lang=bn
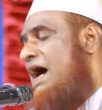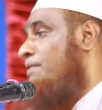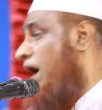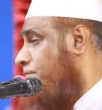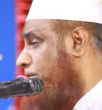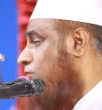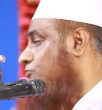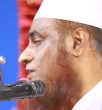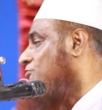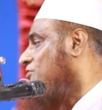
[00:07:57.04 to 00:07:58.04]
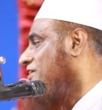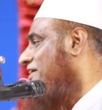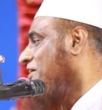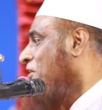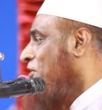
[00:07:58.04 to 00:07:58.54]
আমার বিরুদ্ধে যদি
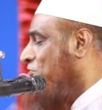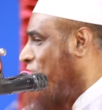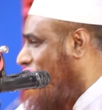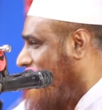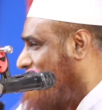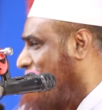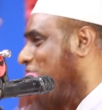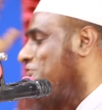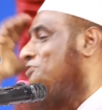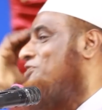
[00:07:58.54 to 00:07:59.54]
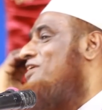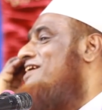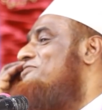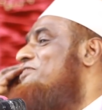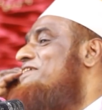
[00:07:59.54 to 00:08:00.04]
সরকার তদন্ত
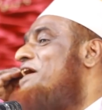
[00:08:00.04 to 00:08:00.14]
করার জন্য